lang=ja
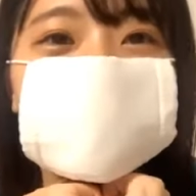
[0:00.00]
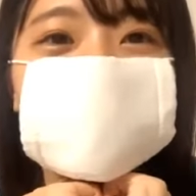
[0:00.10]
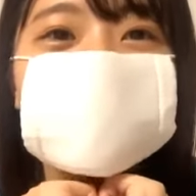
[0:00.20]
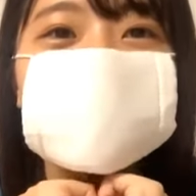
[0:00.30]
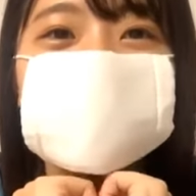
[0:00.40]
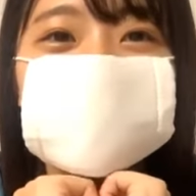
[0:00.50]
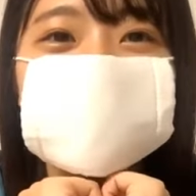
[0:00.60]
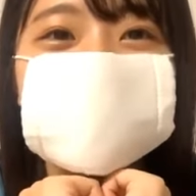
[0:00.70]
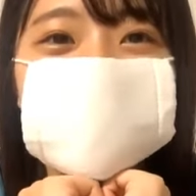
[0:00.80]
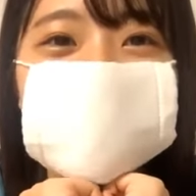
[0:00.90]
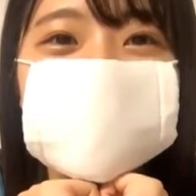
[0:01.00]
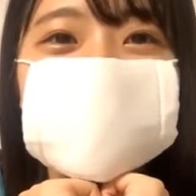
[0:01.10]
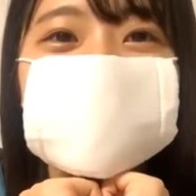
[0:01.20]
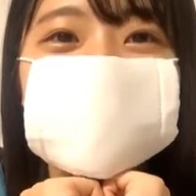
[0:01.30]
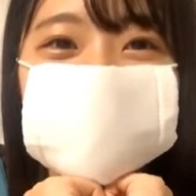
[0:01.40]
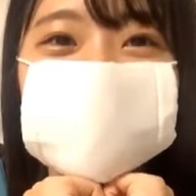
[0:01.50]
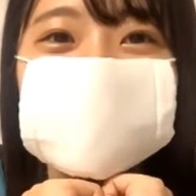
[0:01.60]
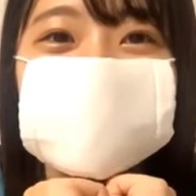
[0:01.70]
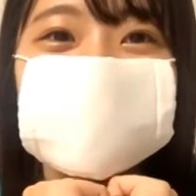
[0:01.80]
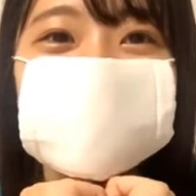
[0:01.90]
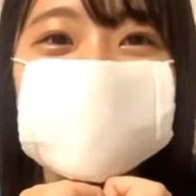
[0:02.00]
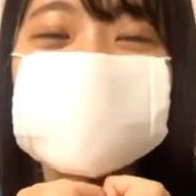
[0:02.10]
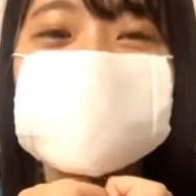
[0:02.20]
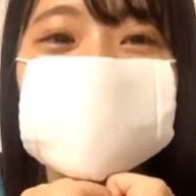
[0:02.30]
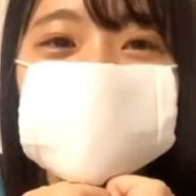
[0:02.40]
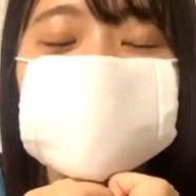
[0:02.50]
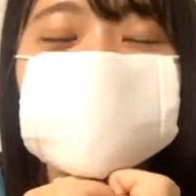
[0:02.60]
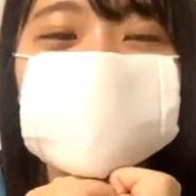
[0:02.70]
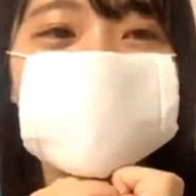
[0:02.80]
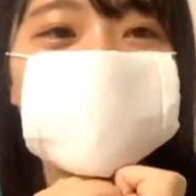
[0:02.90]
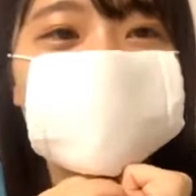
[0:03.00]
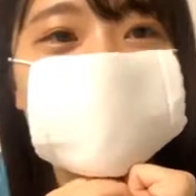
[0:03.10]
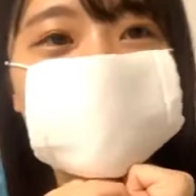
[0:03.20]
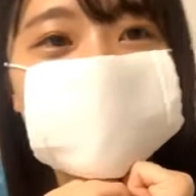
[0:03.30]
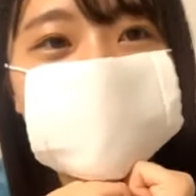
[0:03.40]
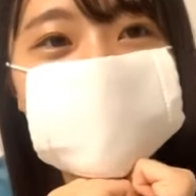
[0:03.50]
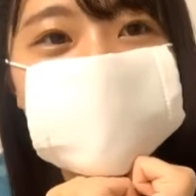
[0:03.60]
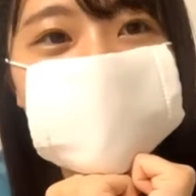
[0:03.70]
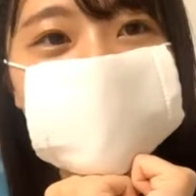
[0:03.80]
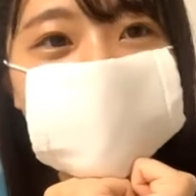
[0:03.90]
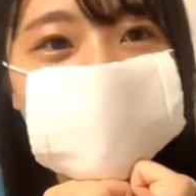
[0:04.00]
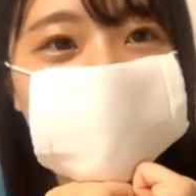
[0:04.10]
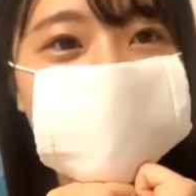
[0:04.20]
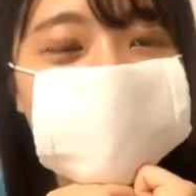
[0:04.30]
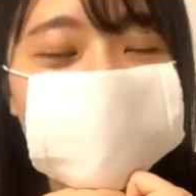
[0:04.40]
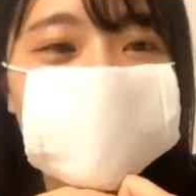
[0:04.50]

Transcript: ちょうどサックスを始めた時期ですねそっかはい